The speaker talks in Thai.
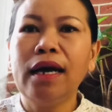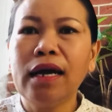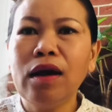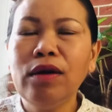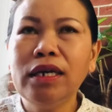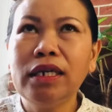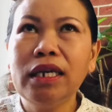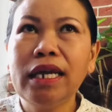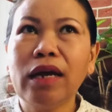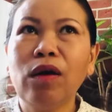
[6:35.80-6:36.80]
เขาเอิอนอี
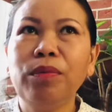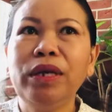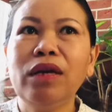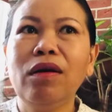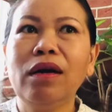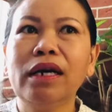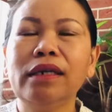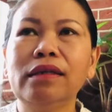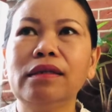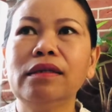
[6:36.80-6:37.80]
หยังกับพี่น้องอัน
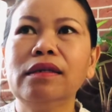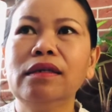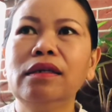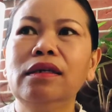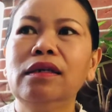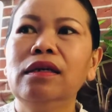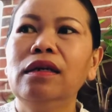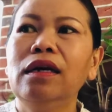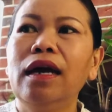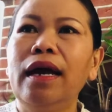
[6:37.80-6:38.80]

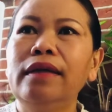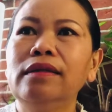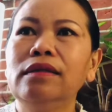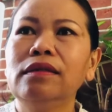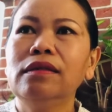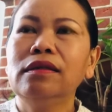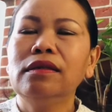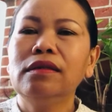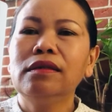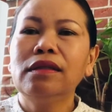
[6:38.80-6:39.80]
อัน
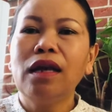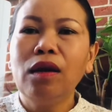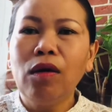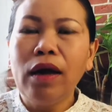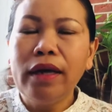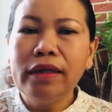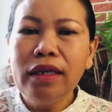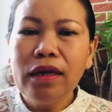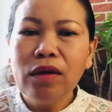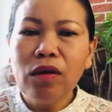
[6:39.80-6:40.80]
ตลอดอันเอี
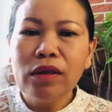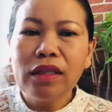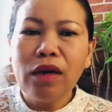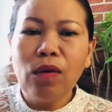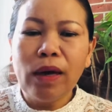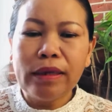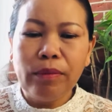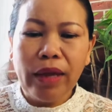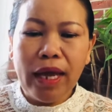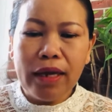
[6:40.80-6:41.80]
ยงก็ตลอด
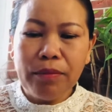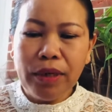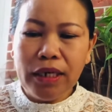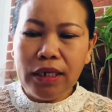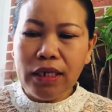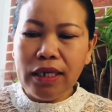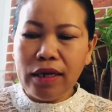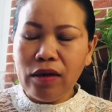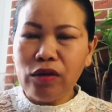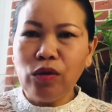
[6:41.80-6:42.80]
แม้อันเพื่อนเอือนอียง
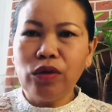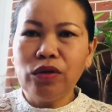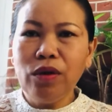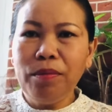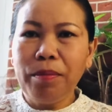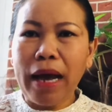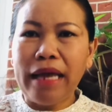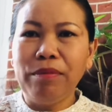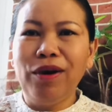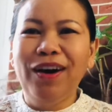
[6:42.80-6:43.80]
ก็ต้นชนไป
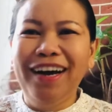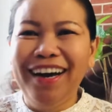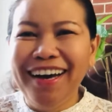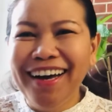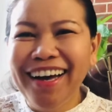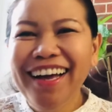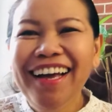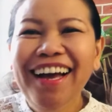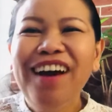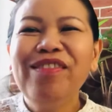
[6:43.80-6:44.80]

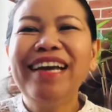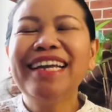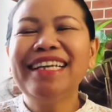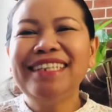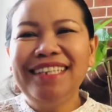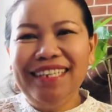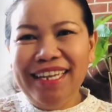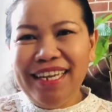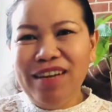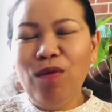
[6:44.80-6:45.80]
เพื่อนก็สิ
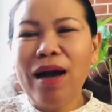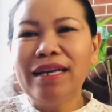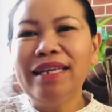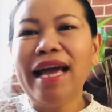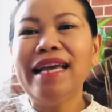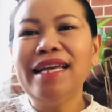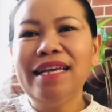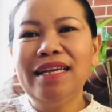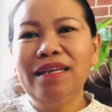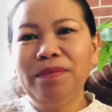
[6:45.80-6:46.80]
ดีห่วงใย
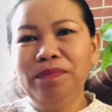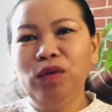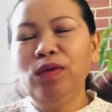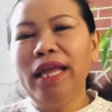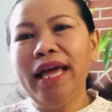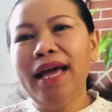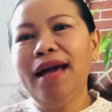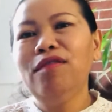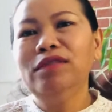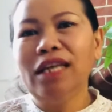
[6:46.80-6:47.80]
ดูแล
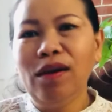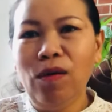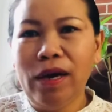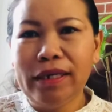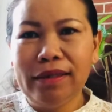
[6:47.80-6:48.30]
เฮาตลอด